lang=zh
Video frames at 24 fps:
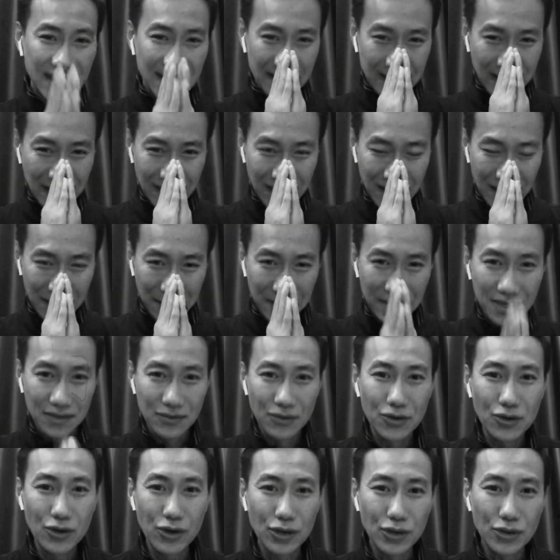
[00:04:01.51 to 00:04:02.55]
谢谢你们。
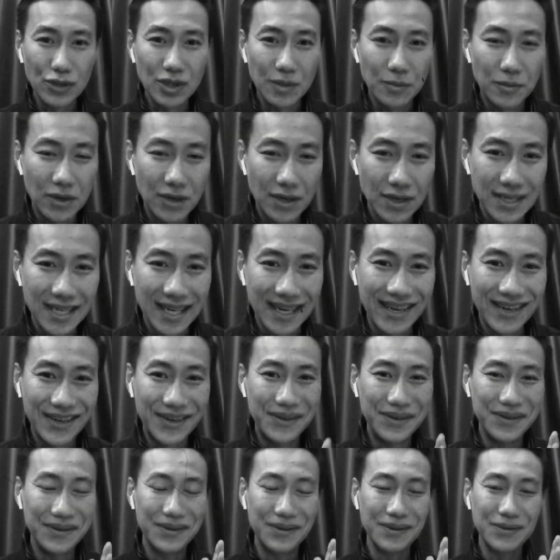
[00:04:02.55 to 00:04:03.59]
如果有什么想要
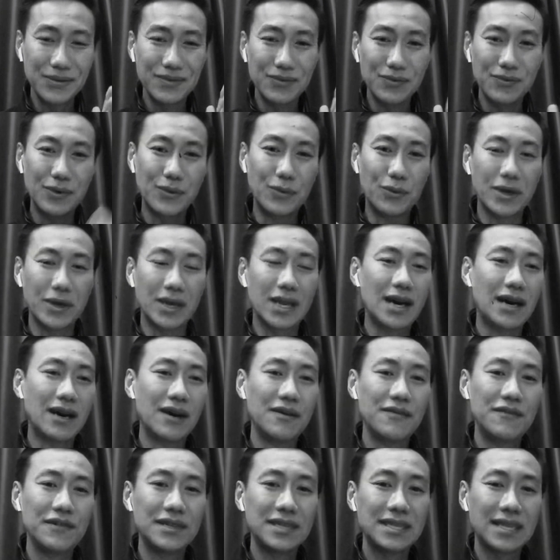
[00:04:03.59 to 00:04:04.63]
问我啦、
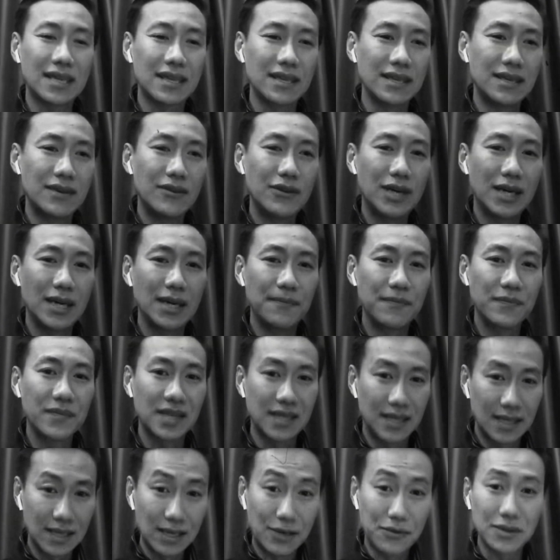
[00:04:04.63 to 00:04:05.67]
分享的话，
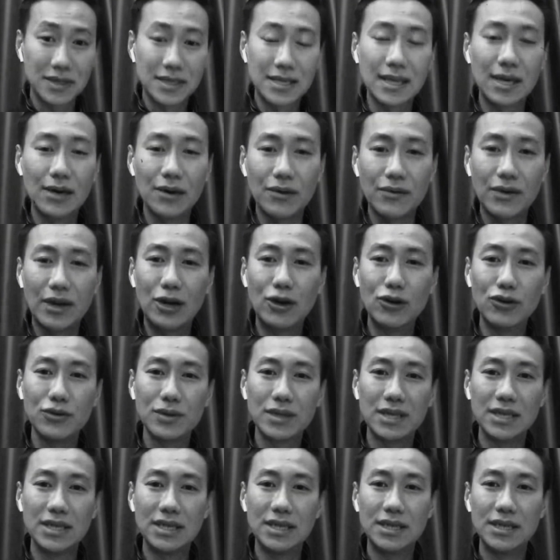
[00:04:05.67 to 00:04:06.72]
让我知道。然后
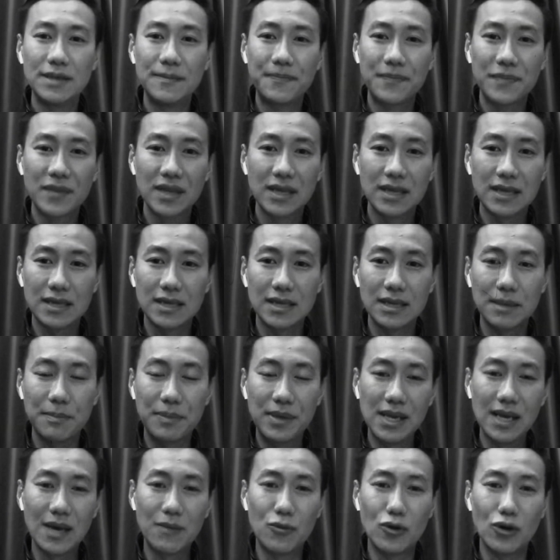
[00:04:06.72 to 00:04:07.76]
呢，
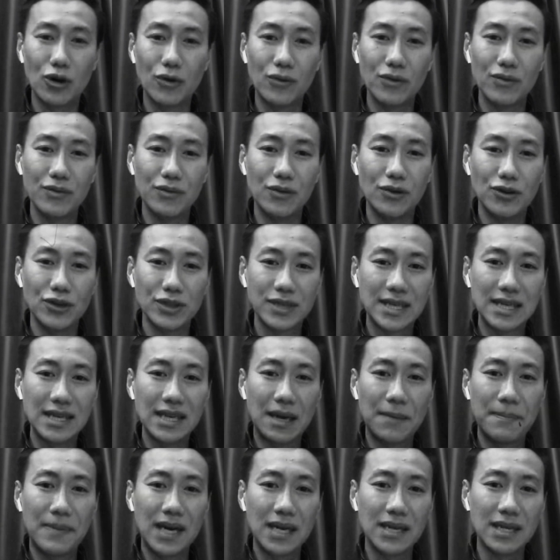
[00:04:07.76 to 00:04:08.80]
呃，PM 我，我尽
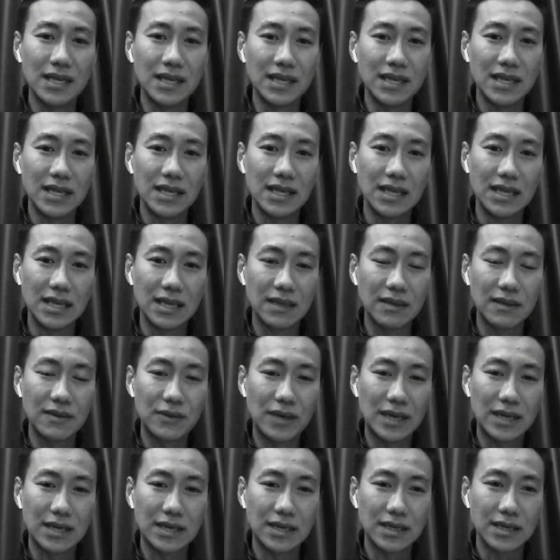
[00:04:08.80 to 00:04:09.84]
量帮你
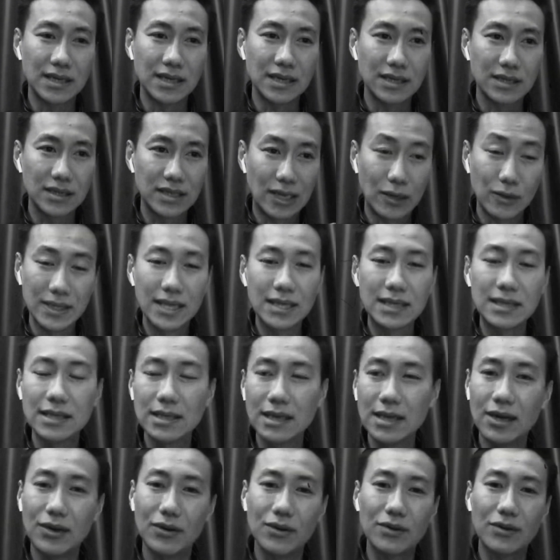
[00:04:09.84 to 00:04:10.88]
呃找一些资
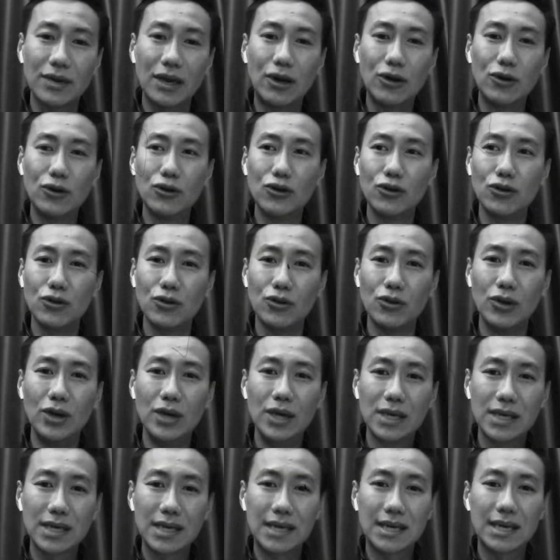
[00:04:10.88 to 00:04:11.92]
料，然后
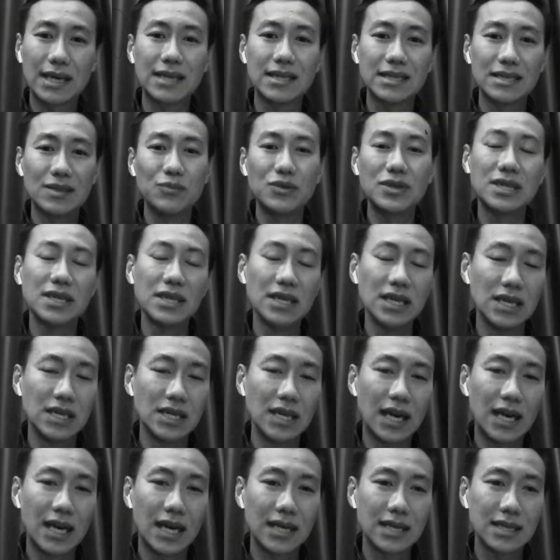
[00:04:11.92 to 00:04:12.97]
看看适不适合
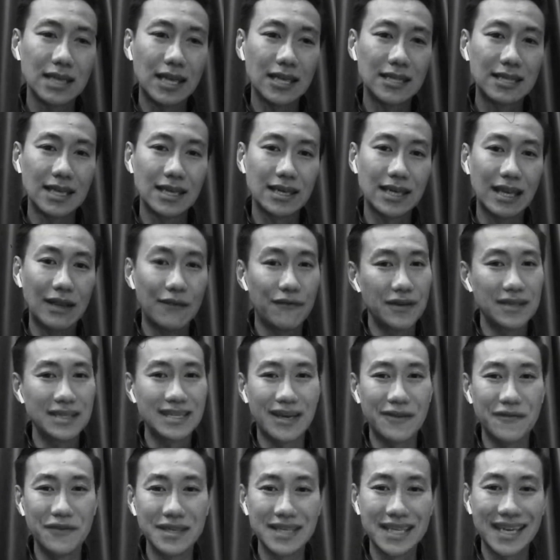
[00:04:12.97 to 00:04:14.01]
啊。大家可以分
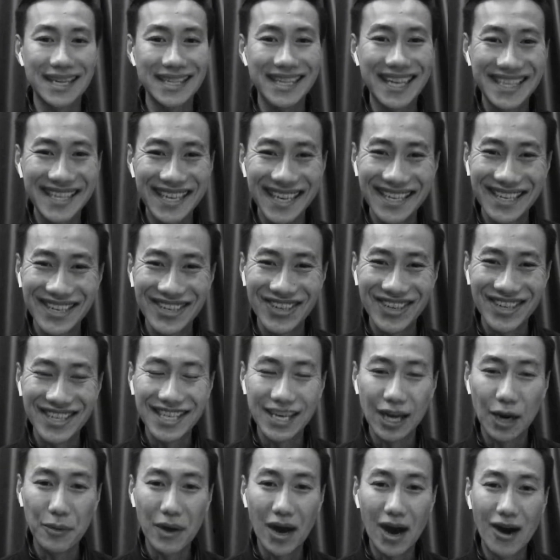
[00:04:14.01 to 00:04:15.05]
享分享，大家一起学
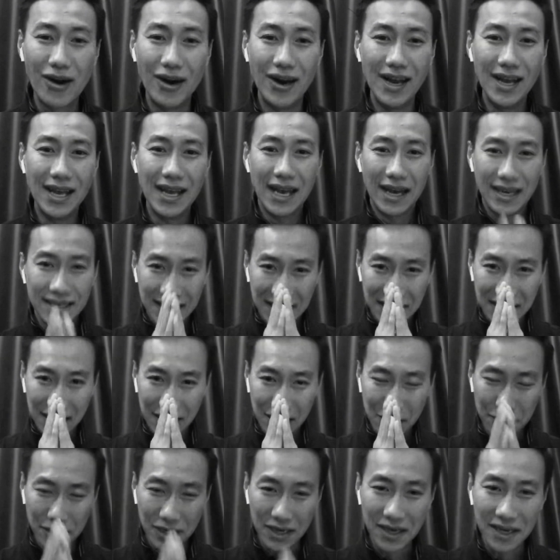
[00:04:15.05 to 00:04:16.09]
习，好不好？谢谢
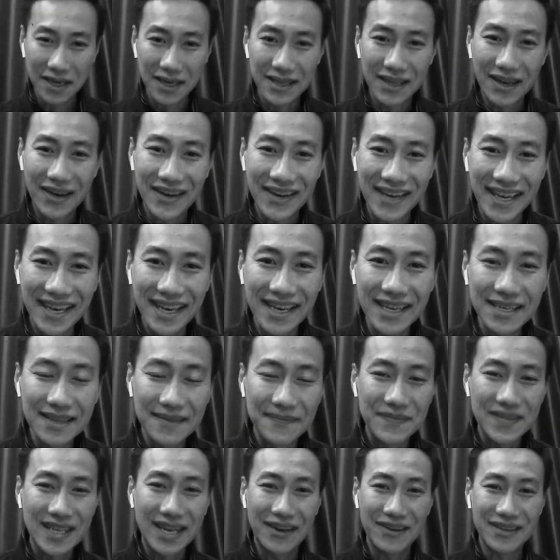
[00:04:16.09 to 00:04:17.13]
你们。OK，
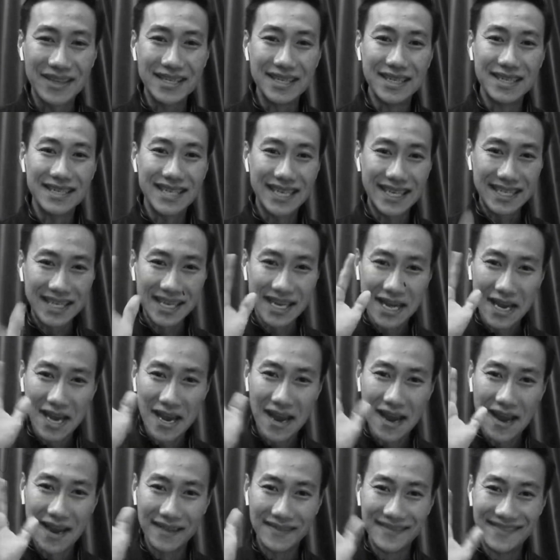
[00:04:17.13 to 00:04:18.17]
好的，再
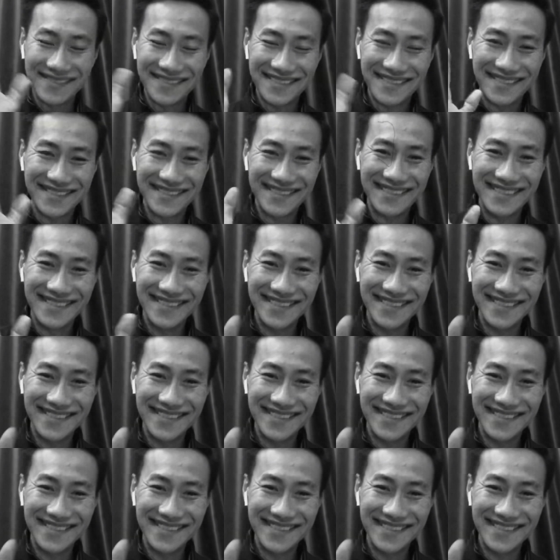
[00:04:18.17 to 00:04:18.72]
见。